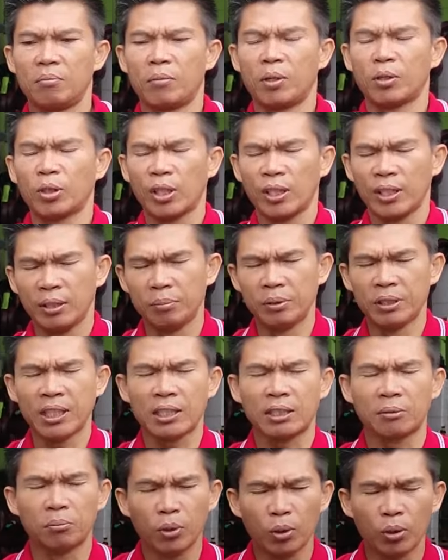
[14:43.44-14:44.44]
motor ini
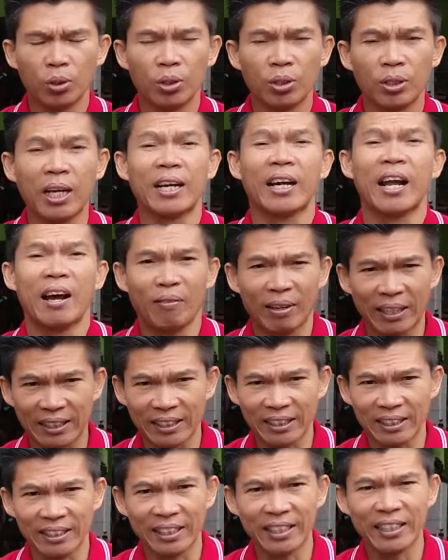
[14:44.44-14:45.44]
bisa sembuh dan
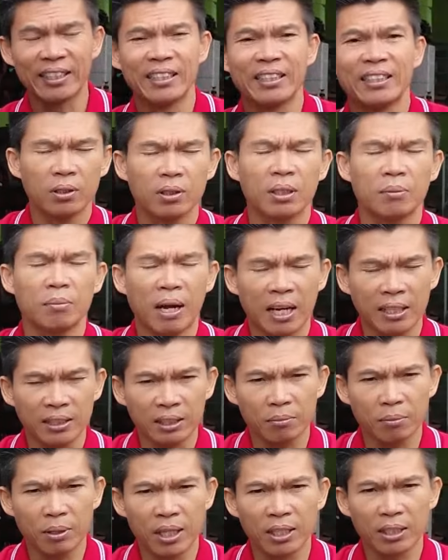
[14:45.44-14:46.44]
awet. Oke? Ya. Terima
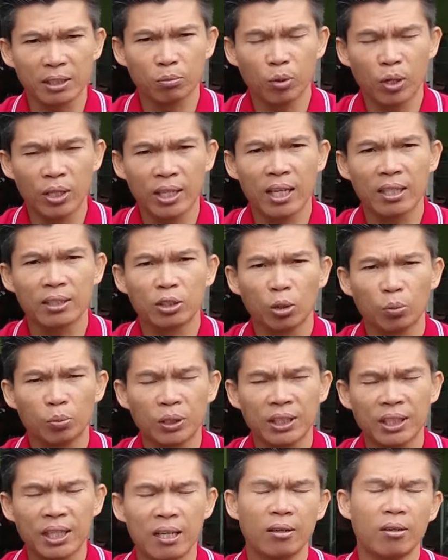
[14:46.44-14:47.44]
kasih kepada semuanya.
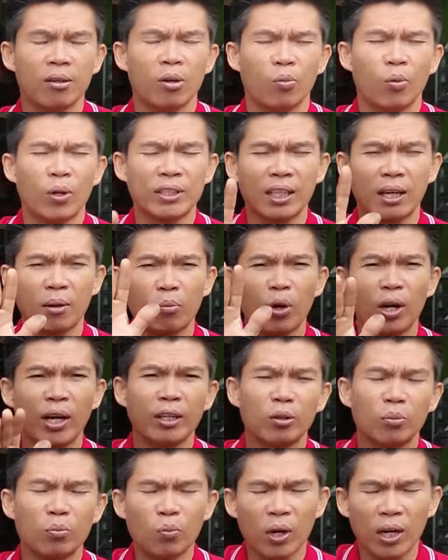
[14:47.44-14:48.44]
Cukup sekian.
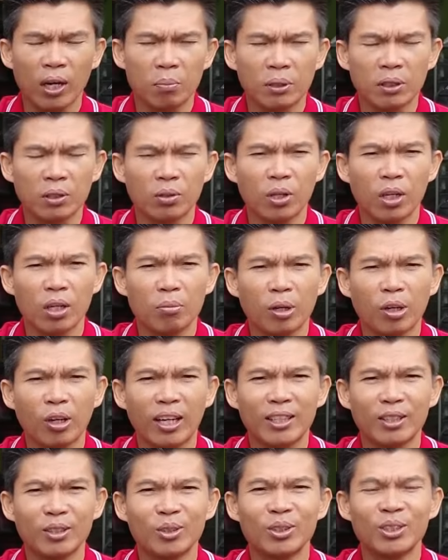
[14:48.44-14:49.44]
Wassalamualaikum warahmatullahi
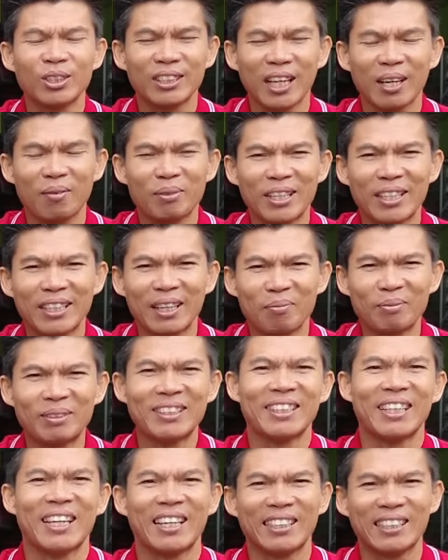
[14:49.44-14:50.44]
wabarakatuh. Salam dari
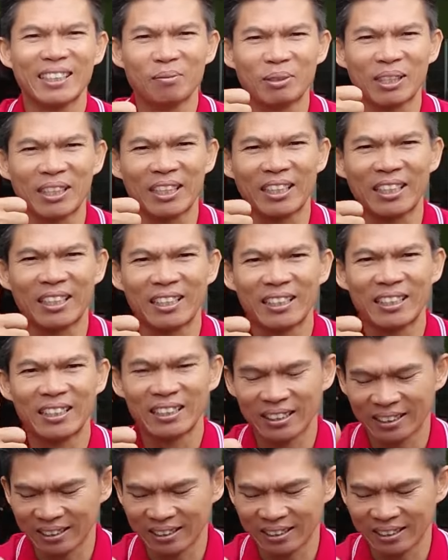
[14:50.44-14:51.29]
kami, AGM Jantung.